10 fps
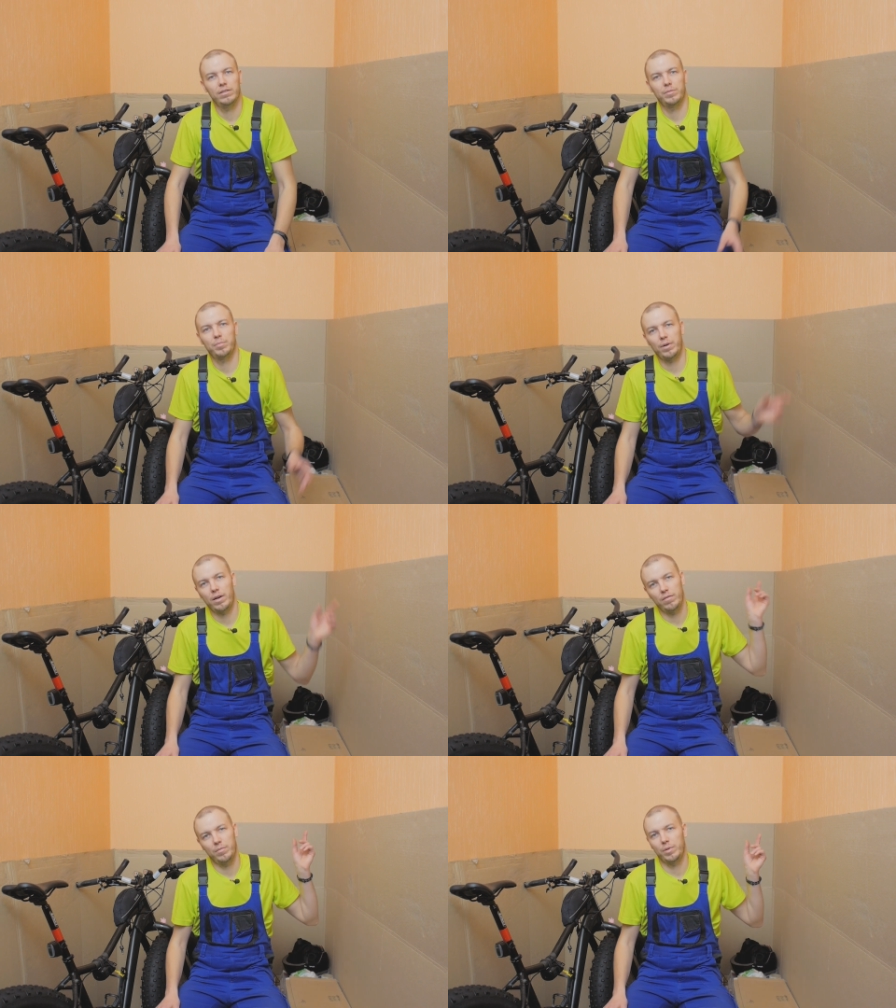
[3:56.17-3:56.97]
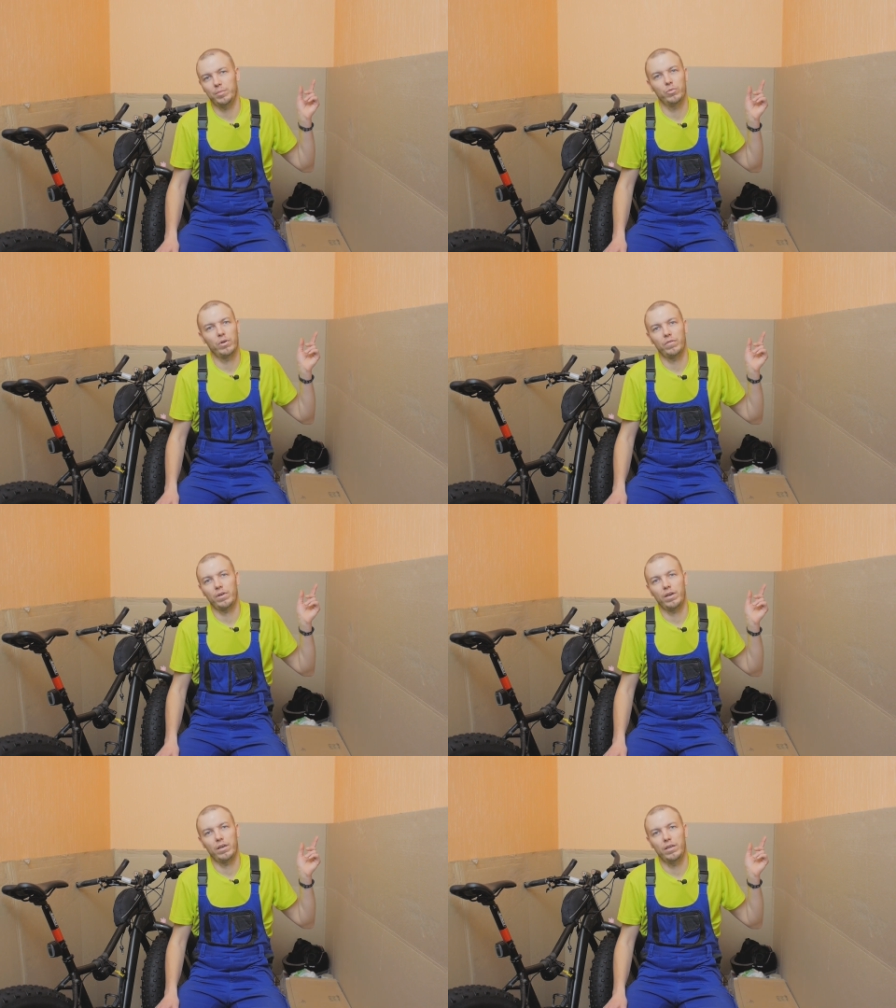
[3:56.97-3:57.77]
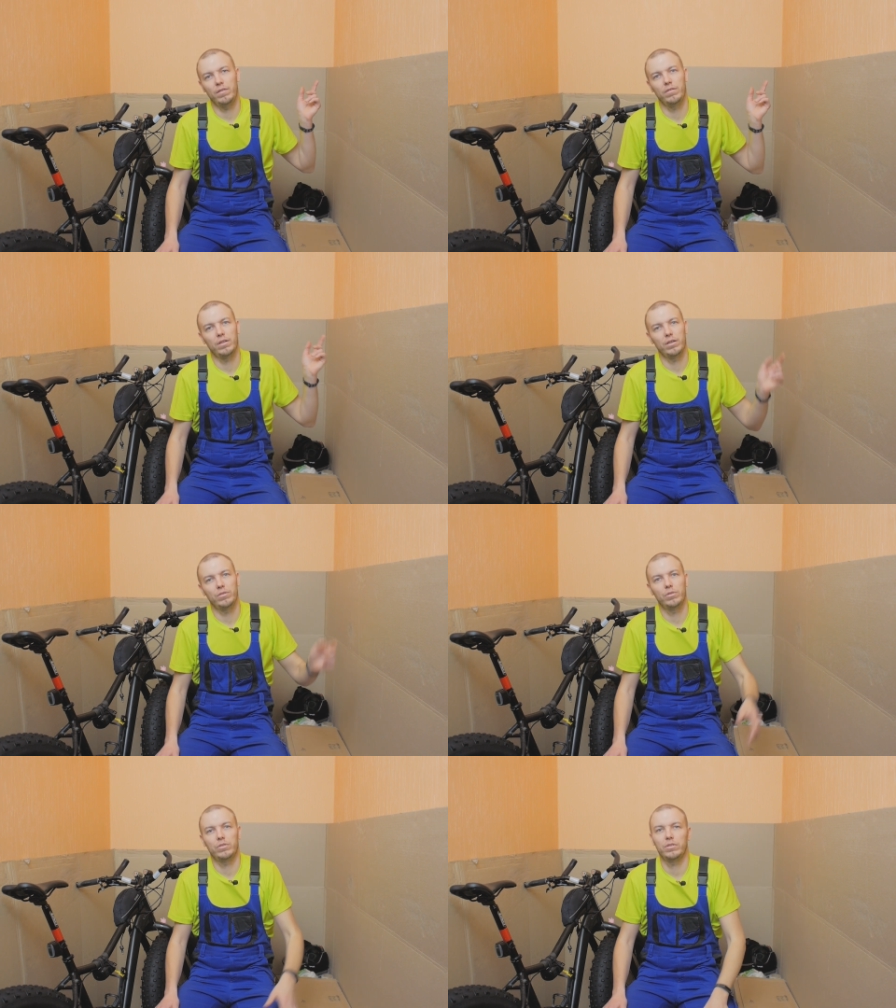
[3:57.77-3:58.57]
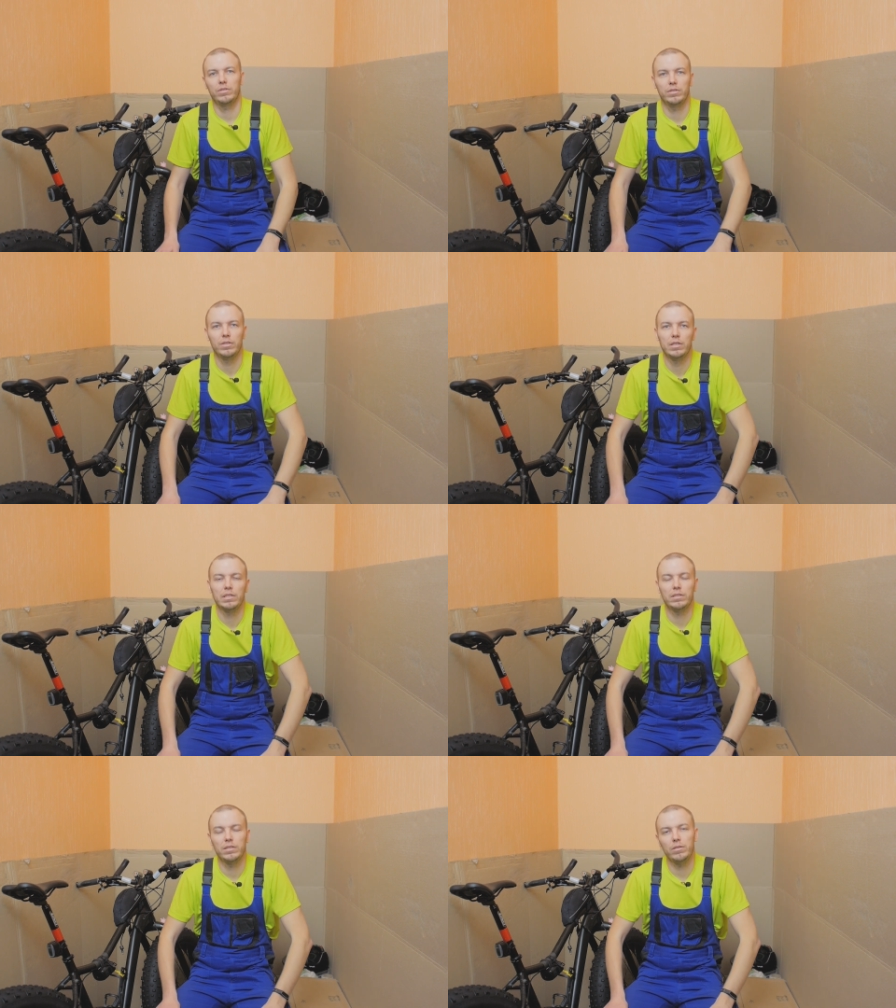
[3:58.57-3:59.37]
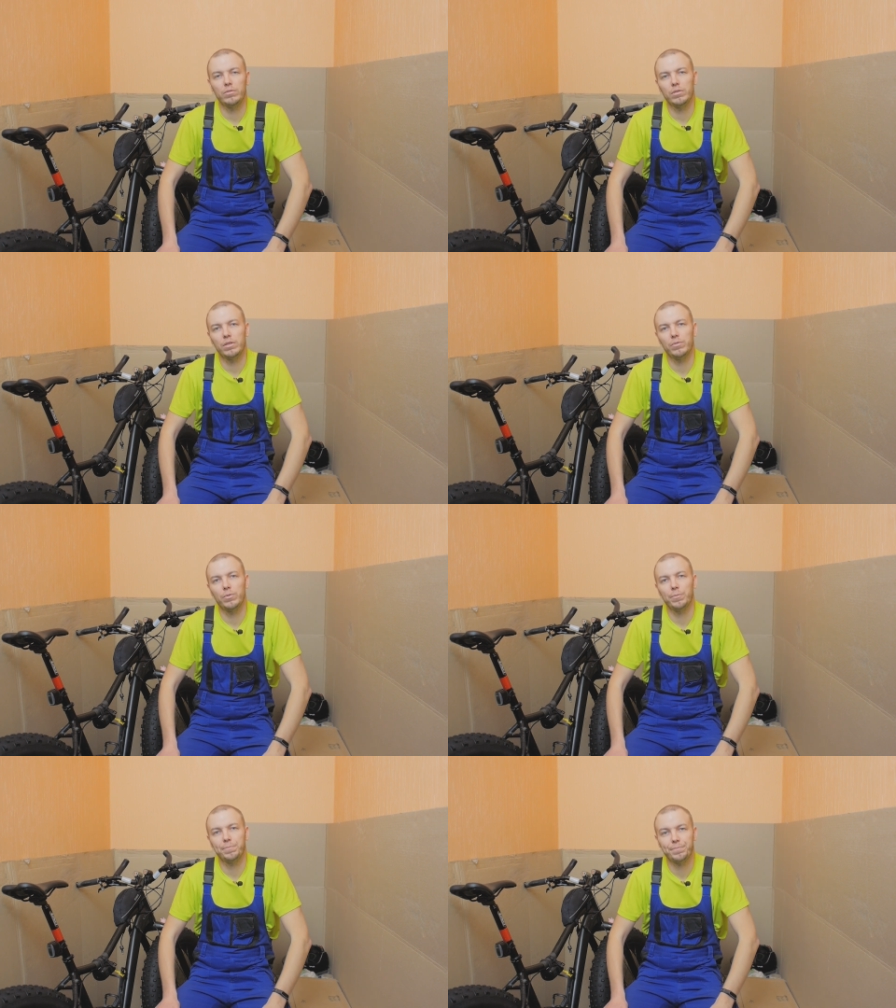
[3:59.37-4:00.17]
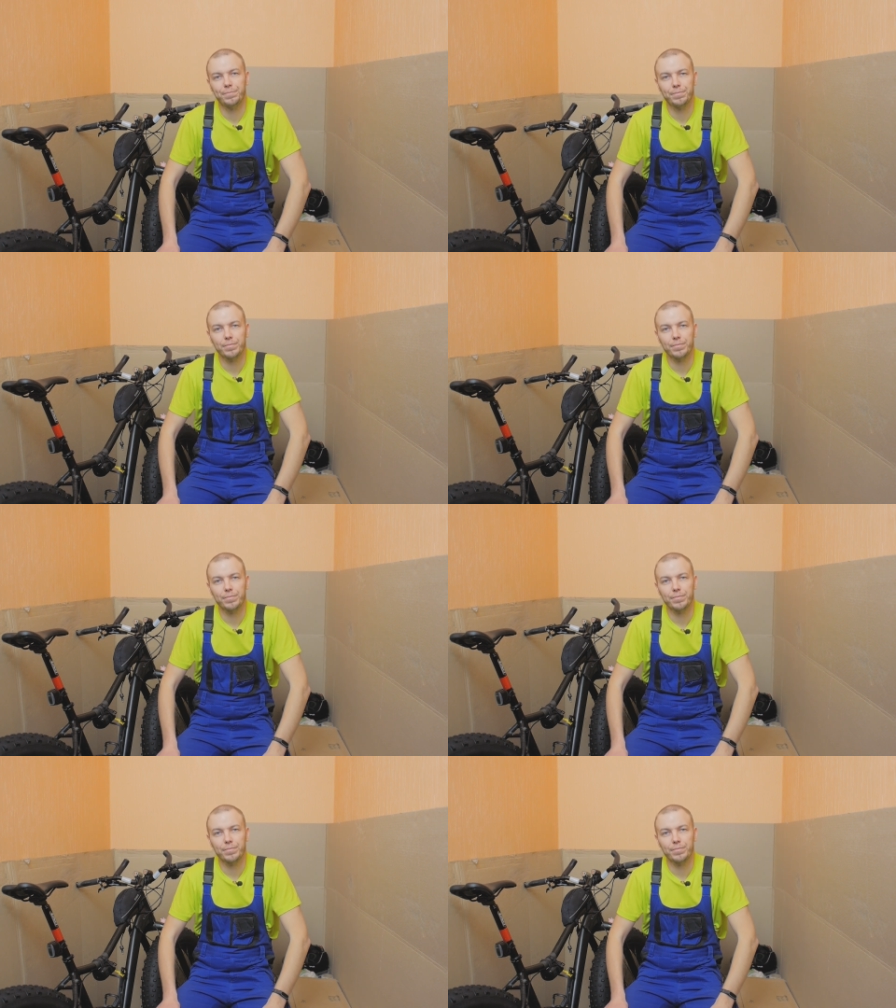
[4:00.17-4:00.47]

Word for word: справа под буковкой «И» вы найдете ссылку на него.